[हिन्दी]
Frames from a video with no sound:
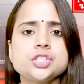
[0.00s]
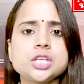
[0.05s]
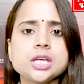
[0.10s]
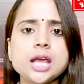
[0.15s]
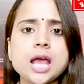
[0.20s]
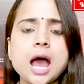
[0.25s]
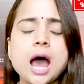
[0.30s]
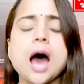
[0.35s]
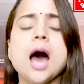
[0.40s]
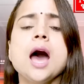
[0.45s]

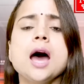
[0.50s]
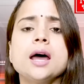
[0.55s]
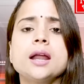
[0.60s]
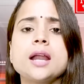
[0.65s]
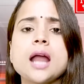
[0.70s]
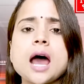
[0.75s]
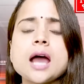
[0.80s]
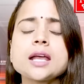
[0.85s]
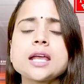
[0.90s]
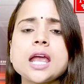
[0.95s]
जी हाँ
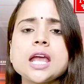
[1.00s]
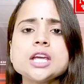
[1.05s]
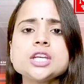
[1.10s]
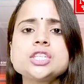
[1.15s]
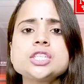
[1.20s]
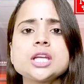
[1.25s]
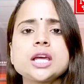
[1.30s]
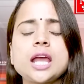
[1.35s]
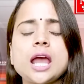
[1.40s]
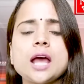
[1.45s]

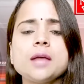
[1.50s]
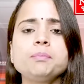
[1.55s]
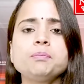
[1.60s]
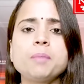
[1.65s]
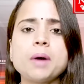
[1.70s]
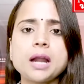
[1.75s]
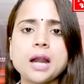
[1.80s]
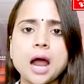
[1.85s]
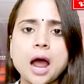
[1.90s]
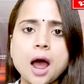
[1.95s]
राकेश टिकैत
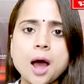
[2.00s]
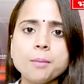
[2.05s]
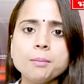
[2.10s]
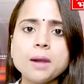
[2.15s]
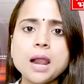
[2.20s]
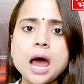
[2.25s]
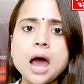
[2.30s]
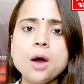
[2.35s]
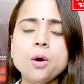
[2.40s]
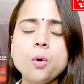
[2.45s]
पर
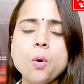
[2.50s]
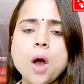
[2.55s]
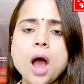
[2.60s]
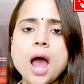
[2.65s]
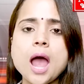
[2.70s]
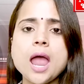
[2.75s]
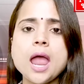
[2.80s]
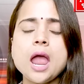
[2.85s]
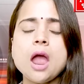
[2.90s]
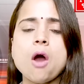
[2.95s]
हमला हुआ
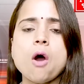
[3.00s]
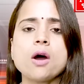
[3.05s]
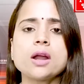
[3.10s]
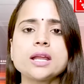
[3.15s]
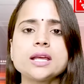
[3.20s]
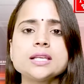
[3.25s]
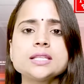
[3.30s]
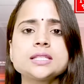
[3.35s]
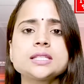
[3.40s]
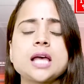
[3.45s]
है और
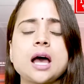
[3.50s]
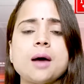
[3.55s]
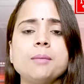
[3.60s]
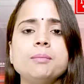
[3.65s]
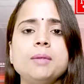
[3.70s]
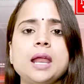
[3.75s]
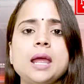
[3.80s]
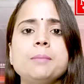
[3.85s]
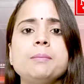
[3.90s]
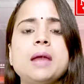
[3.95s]
इस
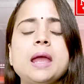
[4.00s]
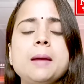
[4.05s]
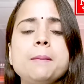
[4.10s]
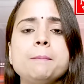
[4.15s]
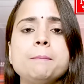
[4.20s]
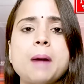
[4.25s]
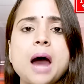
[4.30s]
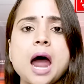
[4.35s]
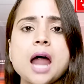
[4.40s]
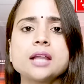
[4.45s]
हमले
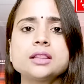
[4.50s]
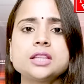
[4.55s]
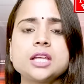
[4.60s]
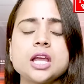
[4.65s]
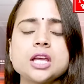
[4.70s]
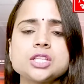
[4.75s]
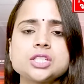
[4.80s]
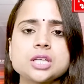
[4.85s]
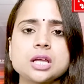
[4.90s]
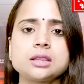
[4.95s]
में
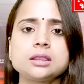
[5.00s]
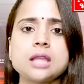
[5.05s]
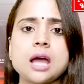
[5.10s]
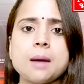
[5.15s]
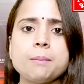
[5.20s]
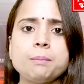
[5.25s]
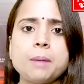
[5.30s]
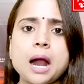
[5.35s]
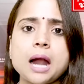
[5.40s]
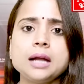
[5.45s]
भारतीय
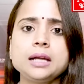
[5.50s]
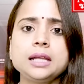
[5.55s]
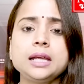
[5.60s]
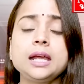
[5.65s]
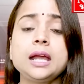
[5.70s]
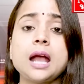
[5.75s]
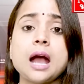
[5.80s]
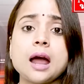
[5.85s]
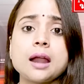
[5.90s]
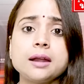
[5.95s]
जनता
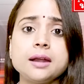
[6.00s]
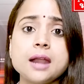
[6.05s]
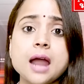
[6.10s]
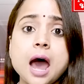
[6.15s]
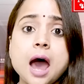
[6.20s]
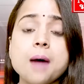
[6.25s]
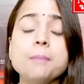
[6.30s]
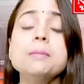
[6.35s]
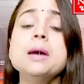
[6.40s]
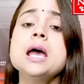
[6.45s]
पार्टी का
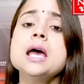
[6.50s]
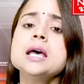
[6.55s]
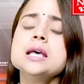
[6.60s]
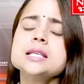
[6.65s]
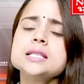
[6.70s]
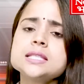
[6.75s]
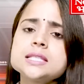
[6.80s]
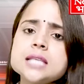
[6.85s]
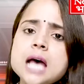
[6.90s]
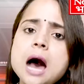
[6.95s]
नाम
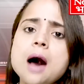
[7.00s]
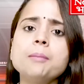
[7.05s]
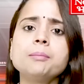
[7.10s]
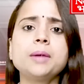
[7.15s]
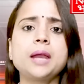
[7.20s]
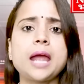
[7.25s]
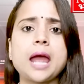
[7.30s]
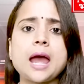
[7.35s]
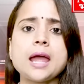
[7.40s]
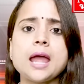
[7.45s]

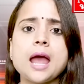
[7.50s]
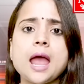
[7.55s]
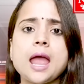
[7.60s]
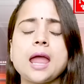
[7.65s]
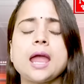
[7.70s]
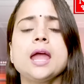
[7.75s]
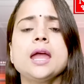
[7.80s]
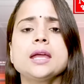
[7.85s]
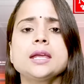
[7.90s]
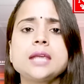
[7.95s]
सामने आया
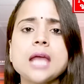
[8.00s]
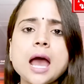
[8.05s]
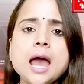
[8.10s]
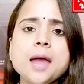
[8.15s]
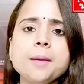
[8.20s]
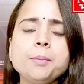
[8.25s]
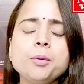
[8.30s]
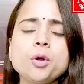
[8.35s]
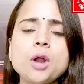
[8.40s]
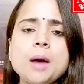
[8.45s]
है क्या
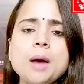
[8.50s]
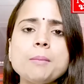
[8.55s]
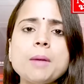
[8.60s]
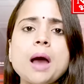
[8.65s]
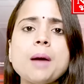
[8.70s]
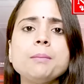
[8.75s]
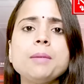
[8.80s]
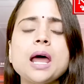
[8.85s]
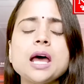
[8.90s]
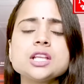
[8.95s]
है पूरा
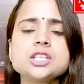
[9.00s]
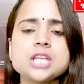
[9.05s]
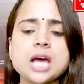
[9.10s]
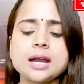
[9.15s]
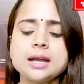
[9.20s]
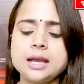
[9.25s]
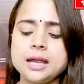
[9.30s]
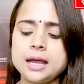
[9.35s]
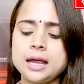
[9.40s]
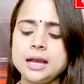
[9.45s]
मामला
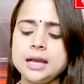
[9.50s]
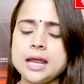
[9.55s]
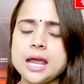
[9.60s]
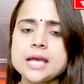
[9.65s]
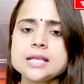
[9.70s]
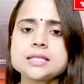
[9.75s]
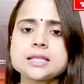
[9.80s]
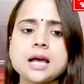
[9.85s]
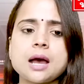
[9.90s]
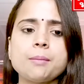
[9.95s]
जानने के लिए
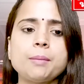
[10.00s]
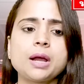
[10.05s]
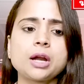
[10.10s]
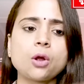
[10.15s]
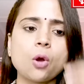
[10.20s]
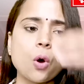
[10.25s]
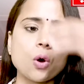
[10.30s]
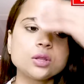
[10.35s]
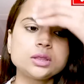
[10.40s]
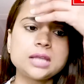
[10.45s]
इस खबर
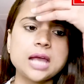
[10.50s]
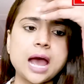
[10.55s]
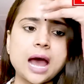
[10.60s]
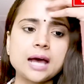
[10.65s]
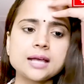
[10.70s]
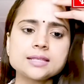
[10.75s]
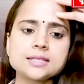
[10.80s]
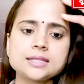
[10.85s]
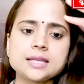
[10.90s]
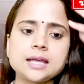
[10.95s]
को
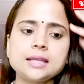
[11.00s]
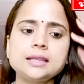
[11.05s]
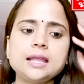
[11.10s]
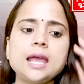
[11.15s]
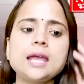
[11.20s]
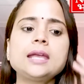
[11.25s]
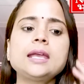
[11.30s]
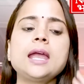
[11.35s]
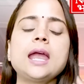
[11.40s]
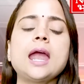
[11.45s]
ध्यान से
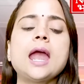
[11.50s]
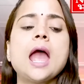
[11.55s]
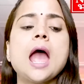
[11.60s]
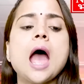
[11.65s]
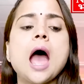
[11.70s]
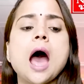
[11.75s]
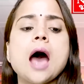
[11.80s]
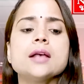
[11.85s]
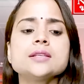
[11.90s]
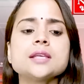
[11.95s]
देखिए
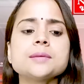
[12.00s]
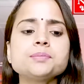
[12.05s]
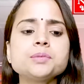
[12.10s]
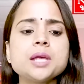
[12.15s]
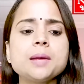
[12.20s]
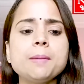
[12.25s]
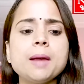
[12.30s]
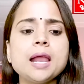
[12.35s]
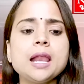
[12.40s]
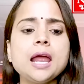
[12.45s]

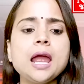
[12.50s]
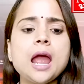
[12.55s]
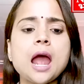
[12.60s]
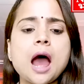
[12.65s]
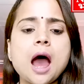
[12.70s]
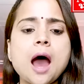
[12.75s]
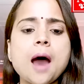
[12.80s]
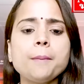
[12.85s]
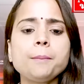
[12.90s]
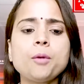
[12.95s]
सबसे पहले
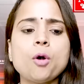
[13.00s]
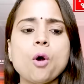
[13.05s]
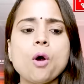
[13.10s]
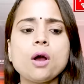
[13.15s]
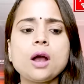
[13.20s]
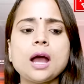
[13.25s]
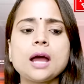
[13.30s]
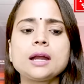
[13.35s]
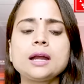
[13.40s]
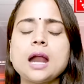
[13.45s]
आपको
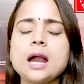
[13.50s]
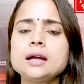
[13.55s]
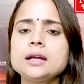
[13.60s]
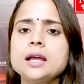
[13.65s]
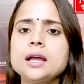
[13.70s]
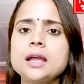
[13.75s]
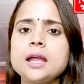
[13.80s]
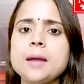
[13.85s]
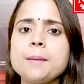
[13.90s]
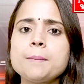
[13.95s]

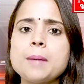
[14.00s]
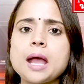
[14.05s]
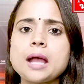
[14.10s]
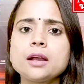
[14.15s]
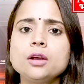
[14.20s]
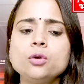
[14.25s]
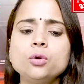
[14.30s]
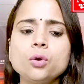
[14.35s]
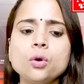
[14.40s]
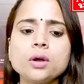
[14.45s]
कर्नाटक के
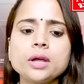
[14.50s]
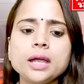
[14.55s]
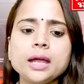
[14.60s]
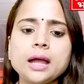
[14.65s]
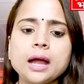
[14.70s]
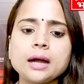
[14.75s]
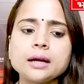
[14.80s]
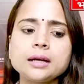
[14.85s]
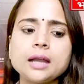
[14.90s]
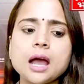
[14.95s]
बेंगलुरु की
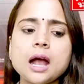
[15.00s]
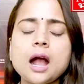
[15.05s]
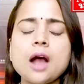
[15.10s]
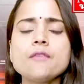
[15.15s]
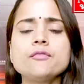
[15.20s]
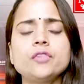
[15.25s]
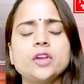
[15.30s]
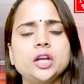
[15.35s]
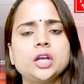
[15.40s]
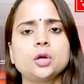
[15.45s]
घटना का
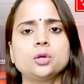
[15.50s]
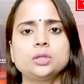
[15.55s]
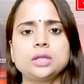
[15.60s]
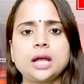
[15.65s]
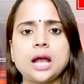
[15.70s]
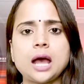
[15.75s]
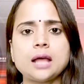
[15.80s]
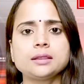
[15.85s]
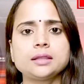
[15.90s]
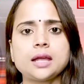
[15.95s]
वीडियो
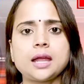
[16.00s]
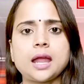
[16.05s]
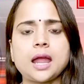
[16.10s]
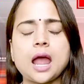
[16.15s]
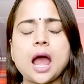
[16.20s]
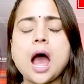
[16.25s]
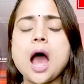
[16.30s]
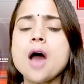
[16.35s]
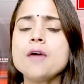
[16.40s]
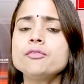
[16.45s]
दिखाते हैं
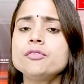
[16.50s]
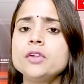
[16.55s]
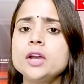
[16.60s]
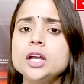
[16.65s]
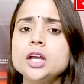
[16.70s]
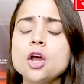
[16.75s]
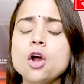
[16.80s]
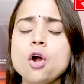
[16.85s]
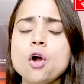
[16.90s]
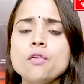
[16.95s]
आप
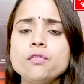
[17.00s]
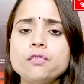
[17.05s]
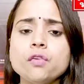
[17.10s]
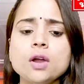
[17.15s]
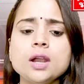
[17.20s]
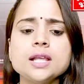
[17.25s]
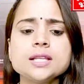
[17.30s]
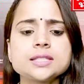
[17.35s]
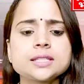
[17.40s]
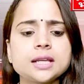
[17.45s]
वीडियो को
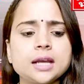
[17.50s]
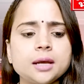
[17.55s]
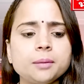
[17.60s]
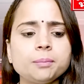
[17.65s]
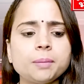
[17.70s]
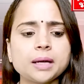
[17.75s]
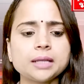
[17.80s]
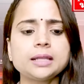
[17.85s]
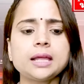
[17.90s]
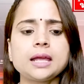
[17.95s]
फुल
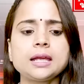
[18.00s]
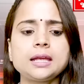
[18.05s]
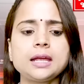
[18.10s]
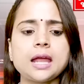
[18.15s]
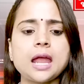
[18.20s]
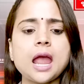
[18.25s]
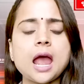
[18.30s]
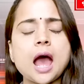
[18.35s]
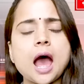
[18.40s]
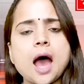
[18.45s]
स्क्रीन पर
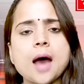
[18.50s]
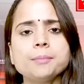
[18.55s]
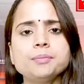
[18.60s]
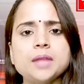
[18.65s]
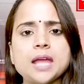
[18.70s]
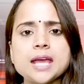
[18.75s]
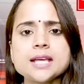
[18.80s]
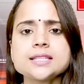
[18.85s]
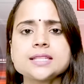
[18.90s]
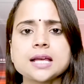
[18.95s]
देखिए आप
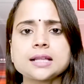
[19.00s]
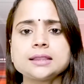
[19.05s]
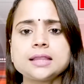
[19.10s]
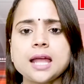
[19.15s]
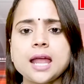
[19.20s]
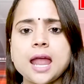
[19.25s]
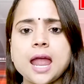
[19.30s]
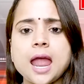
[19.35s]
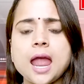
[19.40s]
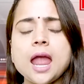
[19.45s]
देख
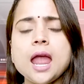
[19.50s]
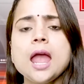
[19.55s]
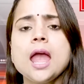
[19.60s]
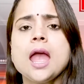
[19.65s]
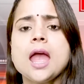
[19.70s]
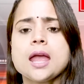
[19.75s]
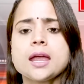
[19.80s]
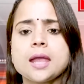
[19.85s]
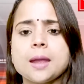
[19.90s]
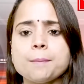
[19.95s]
सकते हैं
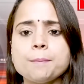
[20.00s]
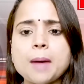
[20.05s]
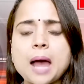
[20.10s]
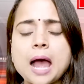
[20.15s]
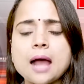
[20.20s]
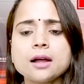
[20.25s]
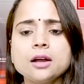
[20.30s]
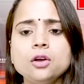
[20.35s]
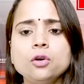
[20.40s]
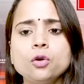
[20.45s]
कि
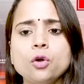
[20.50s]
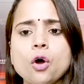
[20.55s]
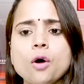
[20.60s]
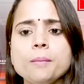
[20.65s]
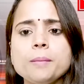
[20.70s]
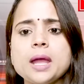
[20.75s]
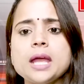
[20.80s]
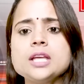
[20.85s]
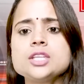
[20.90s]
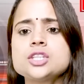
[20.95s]
बेंगलुरु
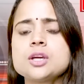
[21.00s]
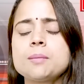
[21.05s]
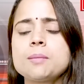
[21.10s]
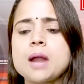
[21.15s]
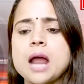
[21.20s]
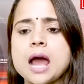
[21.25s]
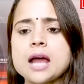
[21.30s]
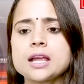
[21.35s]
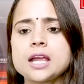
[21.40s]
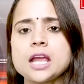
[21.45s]
में जब
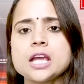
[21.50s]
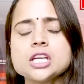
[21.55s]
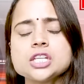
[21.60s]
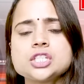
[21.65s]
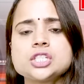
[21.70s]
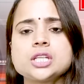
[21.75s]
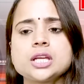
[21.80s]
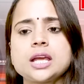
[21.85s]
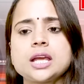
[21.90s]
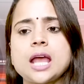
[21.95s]

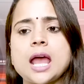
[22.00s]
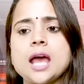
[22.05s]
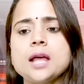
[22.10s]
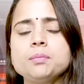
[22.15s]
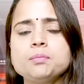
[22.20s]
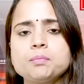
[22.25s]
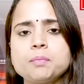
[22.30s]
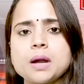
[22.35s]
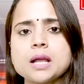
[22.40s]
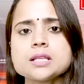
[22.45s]
राकेश
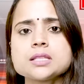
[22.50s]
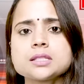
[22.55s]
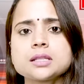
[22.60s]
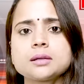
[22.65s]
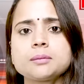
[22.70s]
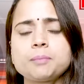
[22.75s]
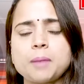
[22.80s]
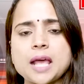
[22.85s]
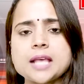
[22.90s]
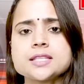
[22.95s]
टिकैत प्रेस
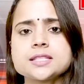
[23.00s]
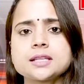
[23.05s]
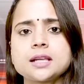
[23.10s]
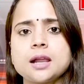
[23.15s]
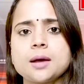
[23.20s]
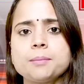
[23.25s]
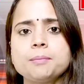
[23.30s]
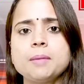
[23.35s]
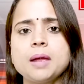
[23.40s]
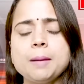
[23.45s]
प्रेस
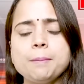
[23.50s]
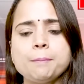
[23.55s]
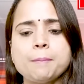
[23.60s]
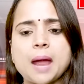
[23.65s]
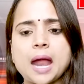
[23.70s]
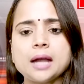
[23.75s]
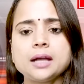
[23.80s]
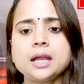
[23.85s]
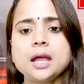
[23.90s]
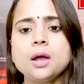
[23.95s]
क्लब में
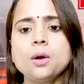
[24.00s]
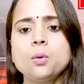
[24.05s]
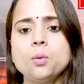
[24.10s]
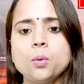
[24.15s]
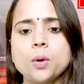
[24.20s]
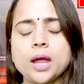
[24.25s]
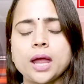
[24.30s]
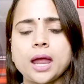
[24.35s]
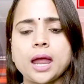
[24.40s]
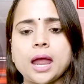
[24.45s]
बैठे
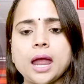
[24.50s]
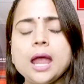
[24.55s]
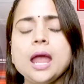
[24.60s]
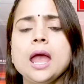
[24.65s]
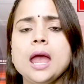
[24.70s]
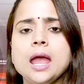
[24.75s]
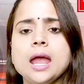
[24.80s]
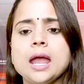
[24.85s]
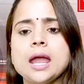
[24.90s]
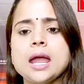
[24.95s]
हुए हैं
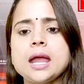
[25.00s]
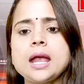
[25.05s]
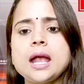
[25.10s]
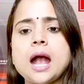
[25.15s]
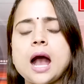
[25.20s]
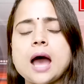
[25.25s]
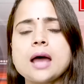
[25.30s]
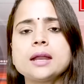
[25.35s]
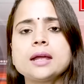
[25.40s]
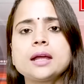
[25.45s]
एक
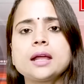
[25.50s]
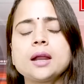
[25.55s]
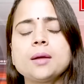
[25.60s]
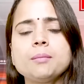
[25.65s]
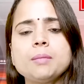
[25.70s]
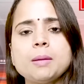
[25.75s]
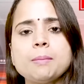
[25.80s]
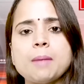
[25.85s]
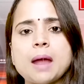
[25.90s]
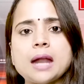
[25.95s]

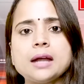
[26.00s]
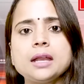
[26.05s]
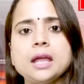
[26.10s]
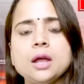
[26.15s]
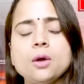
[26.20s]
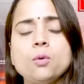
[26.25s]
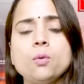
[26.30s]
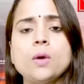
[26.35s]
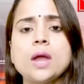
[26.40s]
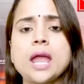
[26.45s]
कार्यक्रम में बैठे
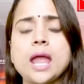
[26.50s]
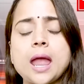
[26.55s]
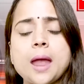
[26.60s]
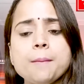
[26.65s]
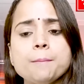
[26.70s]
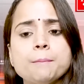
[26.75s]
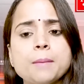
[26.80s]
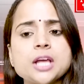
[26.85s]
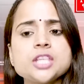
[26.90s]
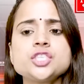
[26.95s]
हुए हैं
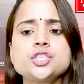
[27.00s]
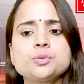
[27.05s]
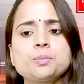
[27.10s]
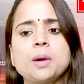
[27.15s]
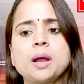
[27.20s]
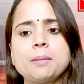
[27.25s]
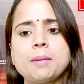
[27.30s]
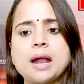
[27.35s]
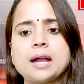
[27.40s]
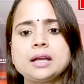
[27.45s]
मंच
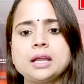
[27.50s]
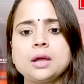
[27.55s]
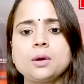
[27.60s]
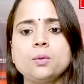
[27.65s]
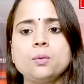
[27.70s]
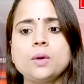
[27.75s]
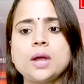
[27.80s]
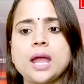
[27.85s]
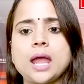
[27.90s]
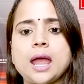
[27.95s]
पर बैठे
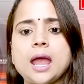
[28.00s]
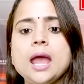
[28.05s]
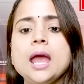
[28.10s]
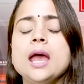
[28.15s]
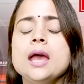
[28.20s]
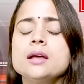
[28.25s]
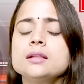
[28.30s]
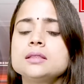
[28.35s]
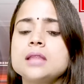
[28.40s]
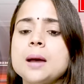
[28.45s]
हुए हैं
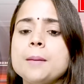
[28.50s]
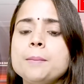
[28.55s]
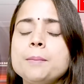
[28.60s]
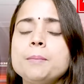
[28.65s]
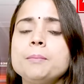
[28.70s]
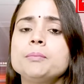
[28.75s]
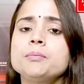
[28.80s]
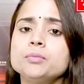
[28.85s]
तब